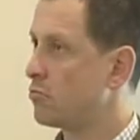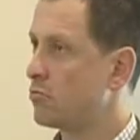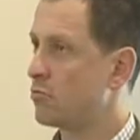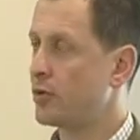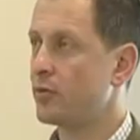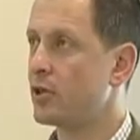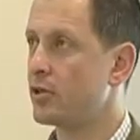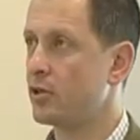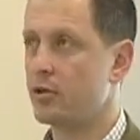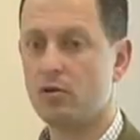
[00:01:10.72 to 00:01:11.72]

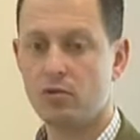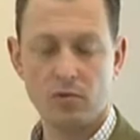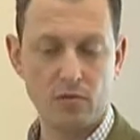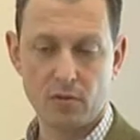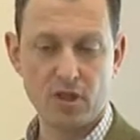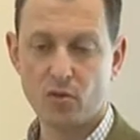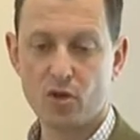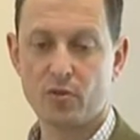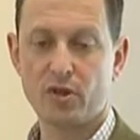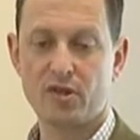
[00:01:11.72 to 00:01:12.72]
понимаете, ну, мы не
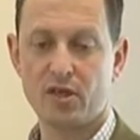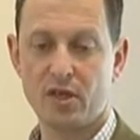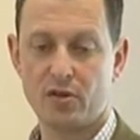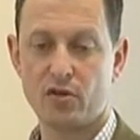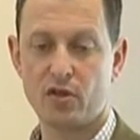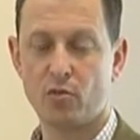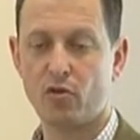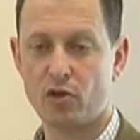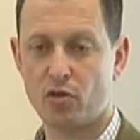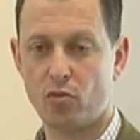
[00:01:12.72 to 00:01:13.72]
можем сейчас залезть в
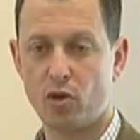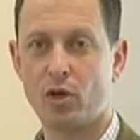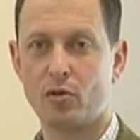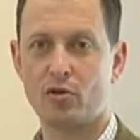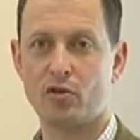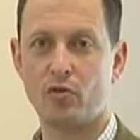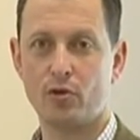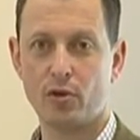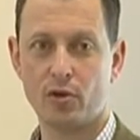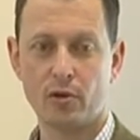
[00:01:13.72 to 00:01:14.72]
систему вашего бухгалтерского
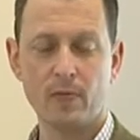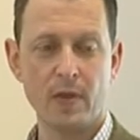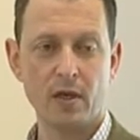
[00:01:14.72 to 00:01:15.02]
учета,